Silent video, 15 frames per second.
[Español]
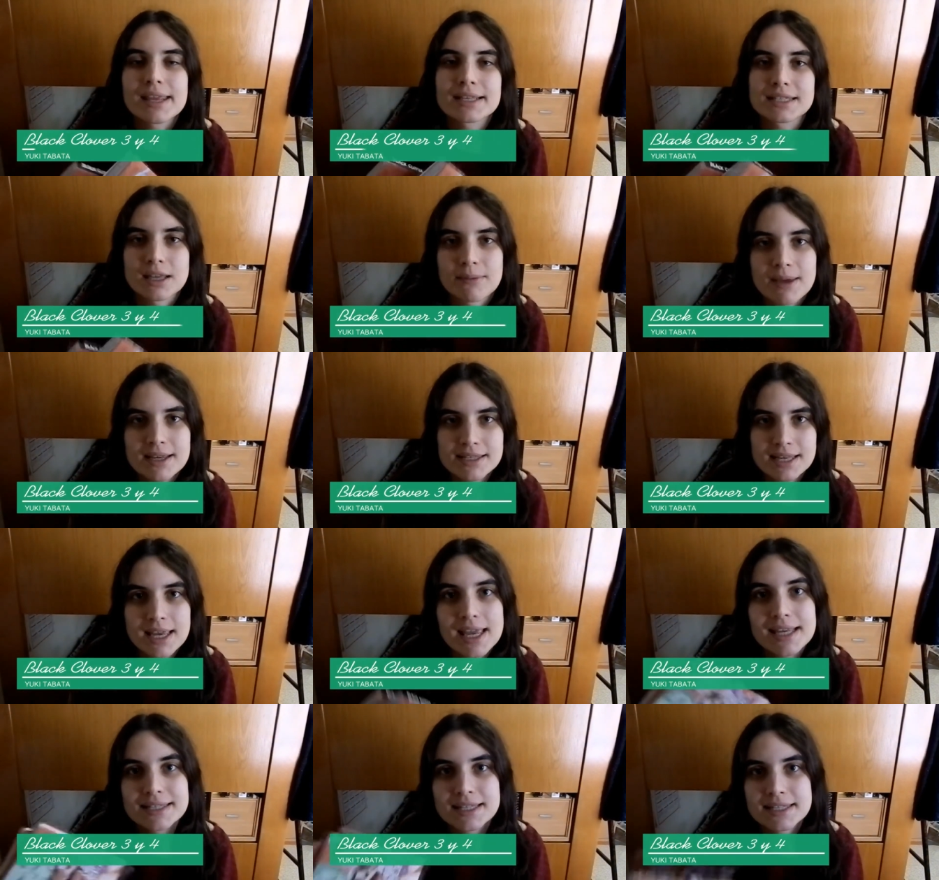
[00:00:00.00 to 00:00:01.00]
Ya sabéis,
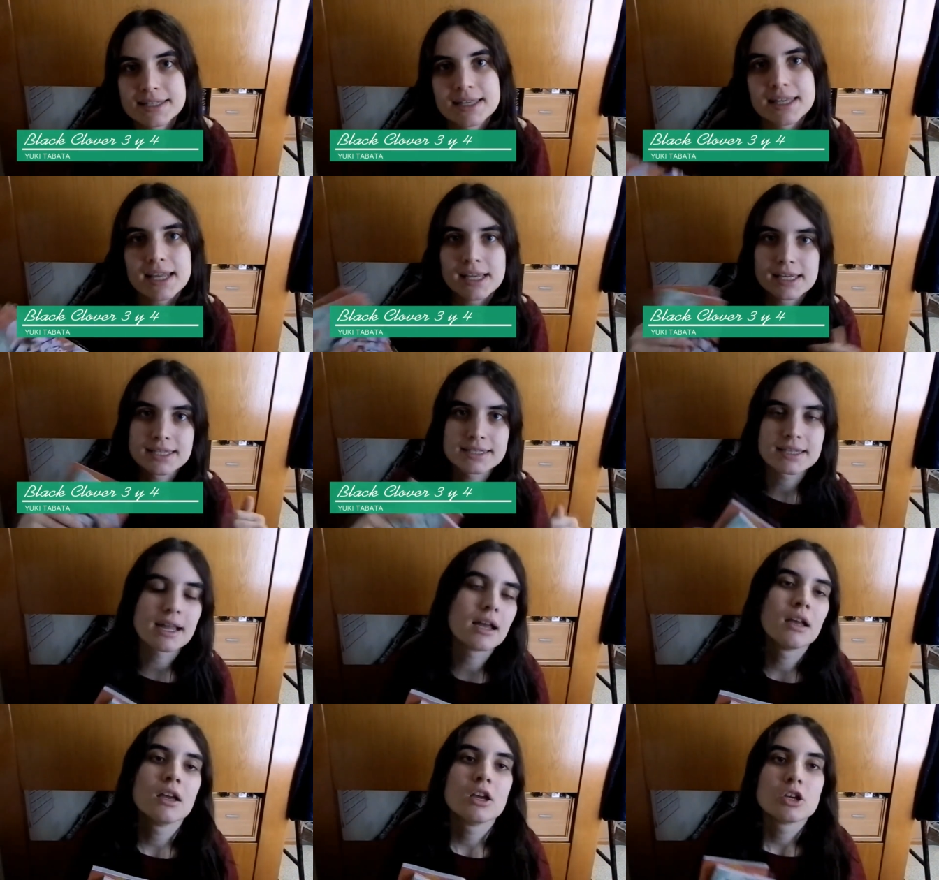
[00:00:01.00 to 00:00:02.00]
esta serie que está